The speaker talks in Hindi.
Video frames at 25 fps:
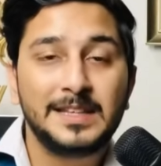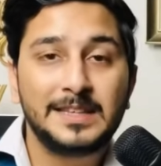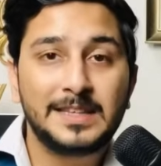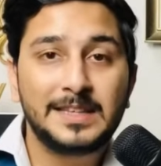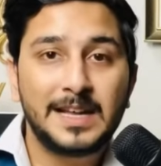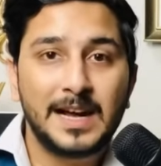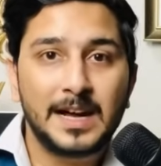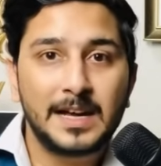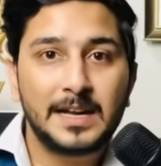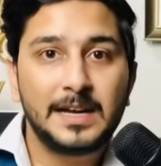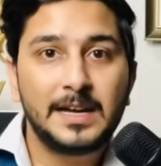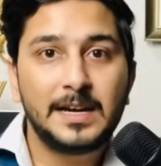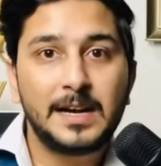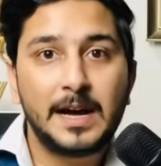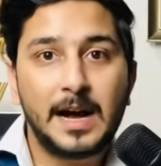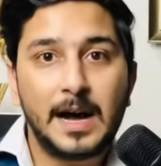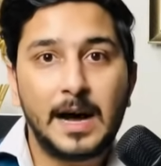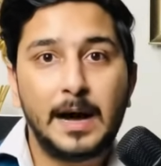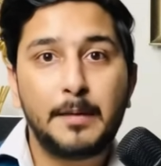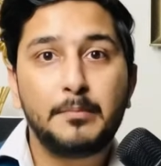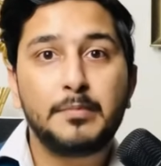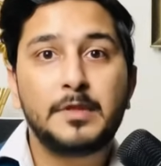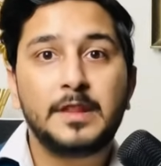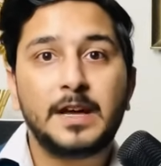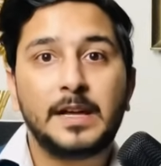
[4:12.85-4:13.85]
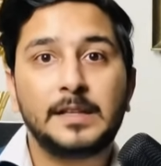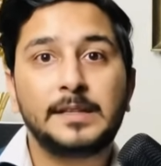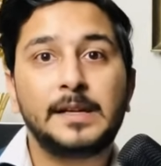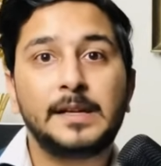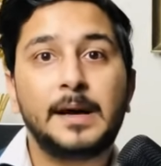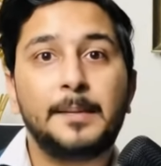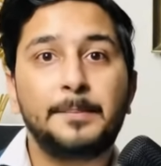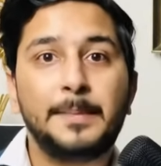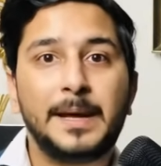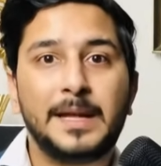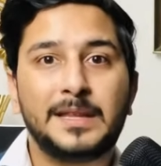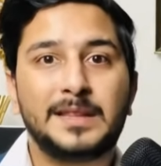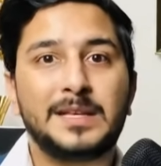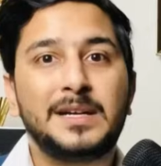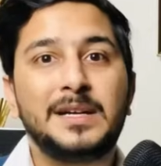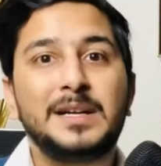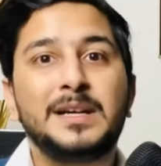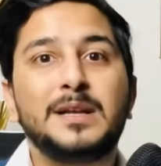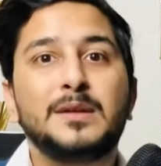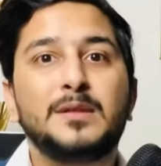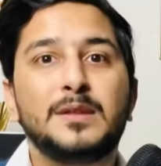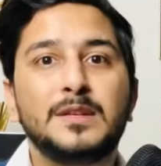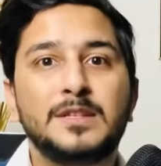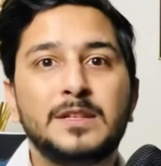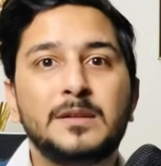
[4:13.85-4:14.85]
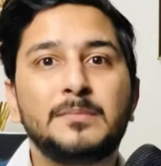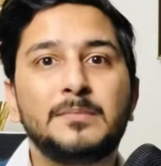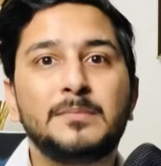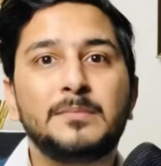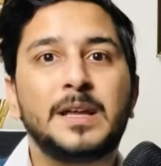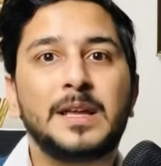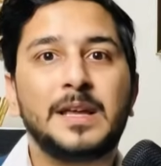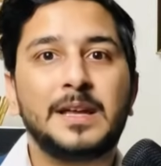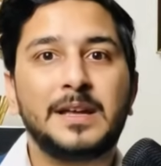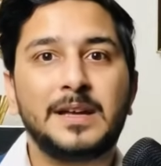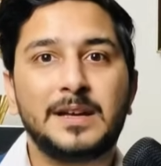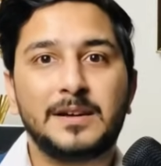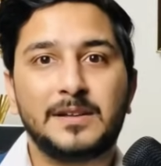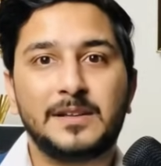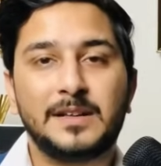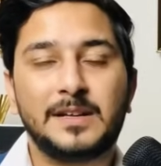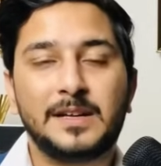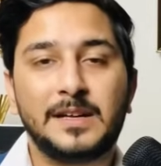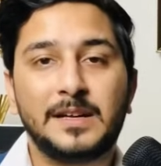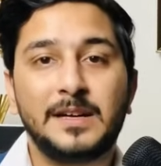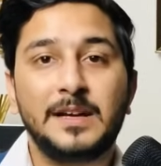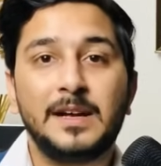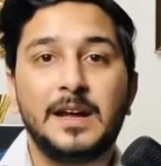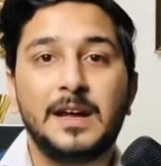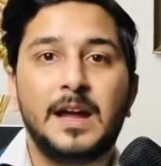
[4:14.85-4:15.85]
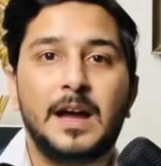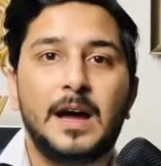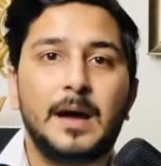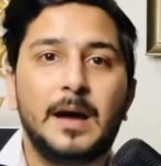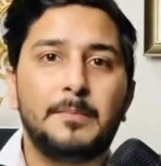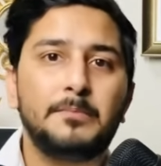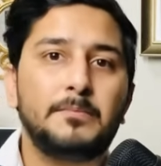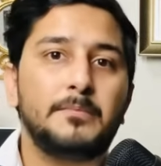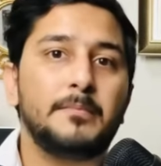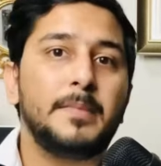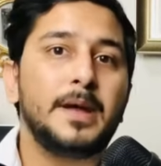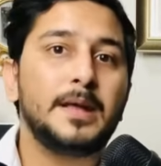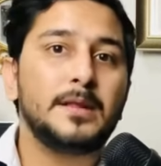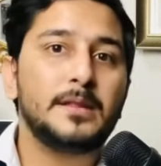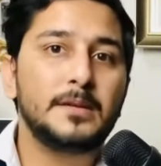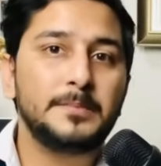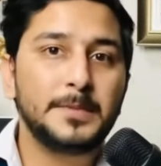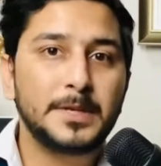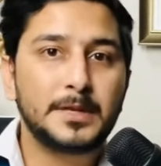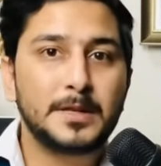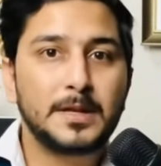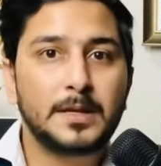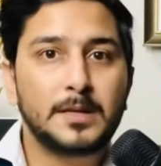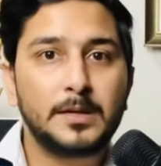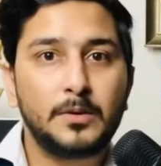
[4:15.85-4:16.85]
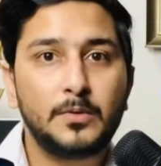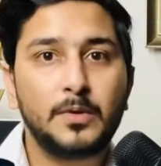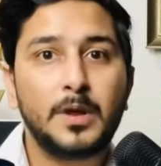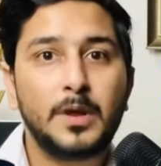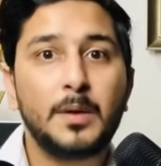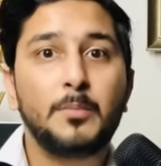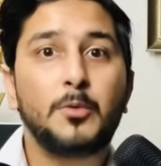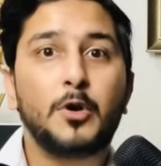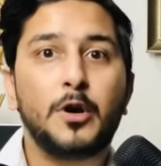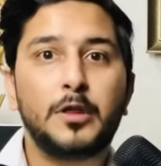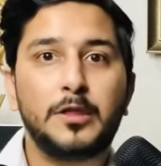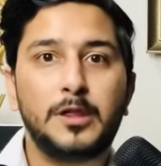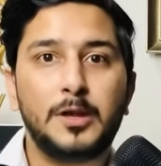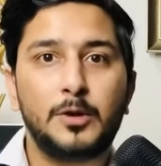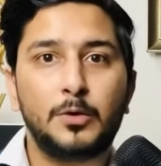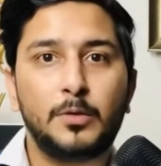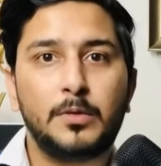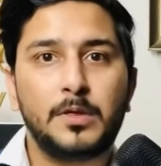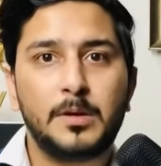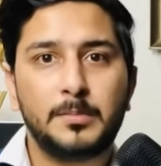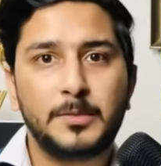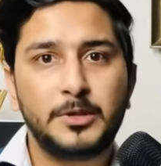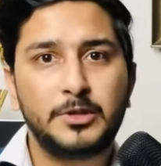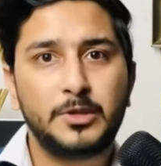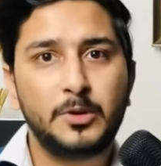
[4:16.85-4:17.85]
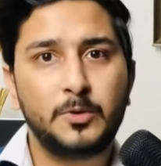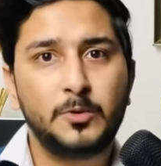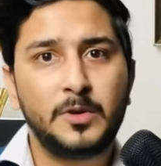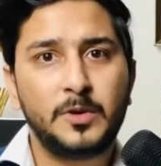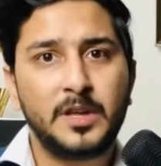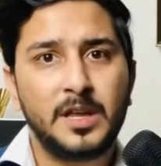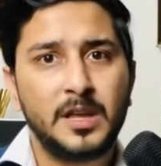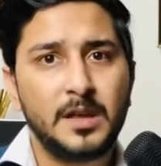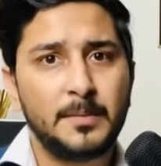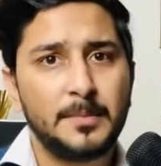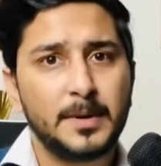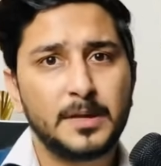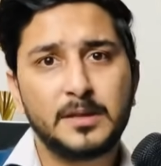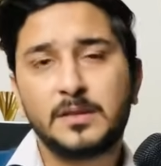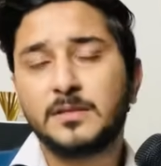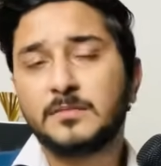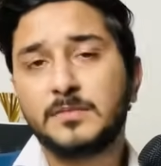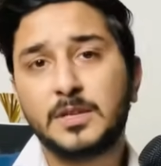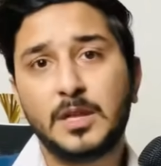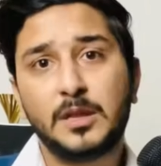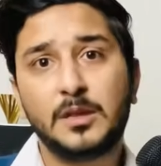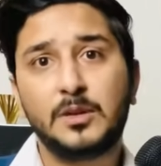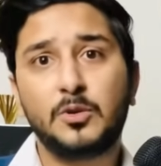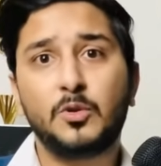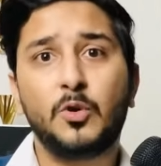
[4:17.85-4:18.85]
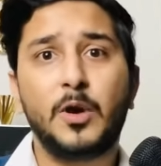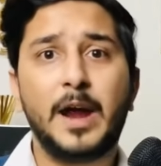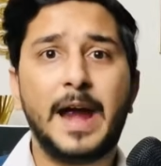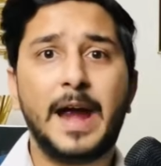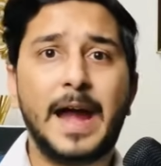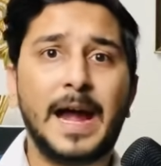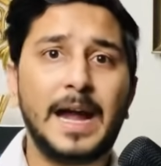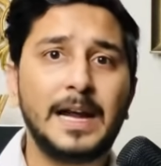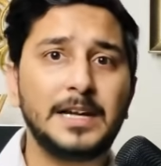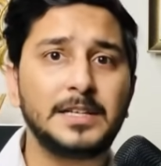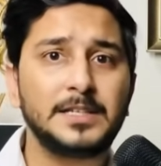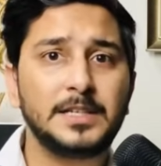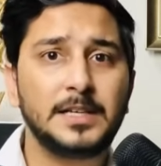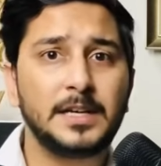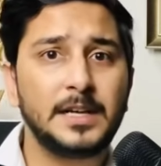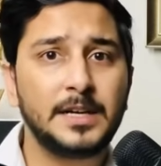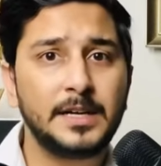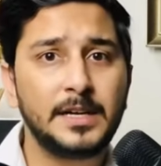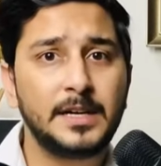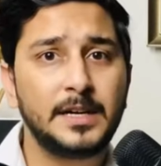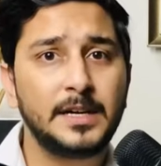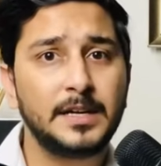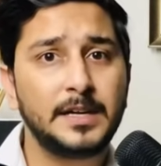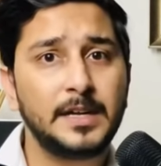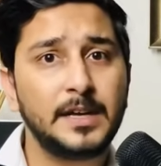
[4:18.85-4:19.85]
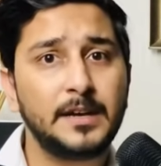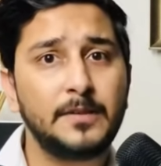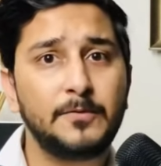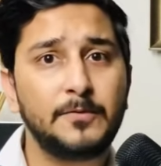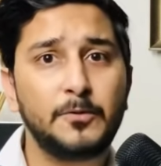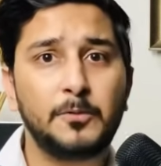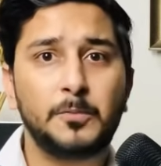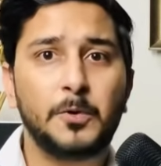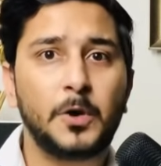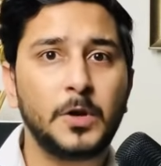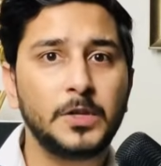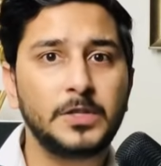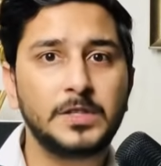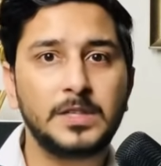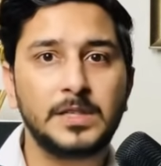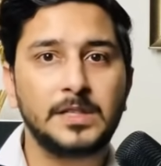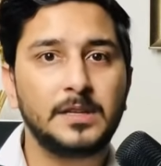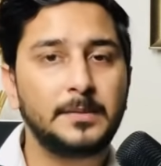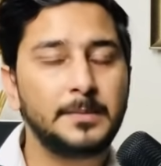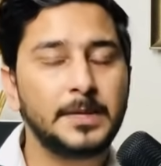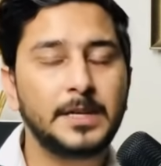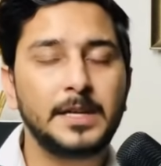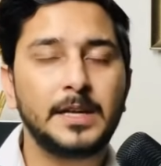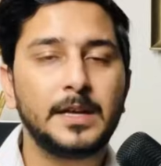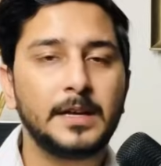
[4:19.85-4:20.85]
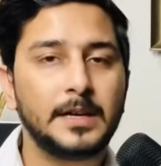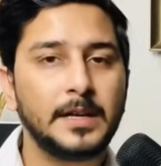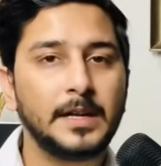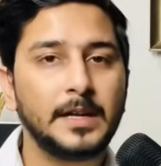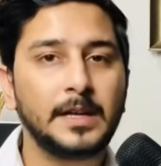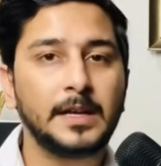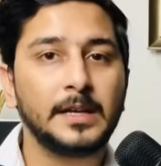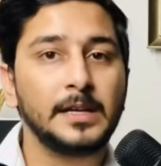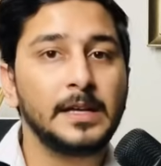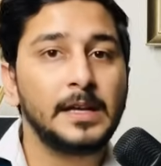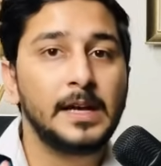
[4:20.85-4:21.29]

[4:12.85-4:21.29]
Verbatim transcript: ताकर आप ज़्यादा बेहतर डिसीजन मेकिंग कर सकें अब मैं समझ सकता हूँ कि बहुत से लोग समझते होंगे कि बस जिसको ऐड चलाना आ गया वो बहुत चीता बन गया नहीं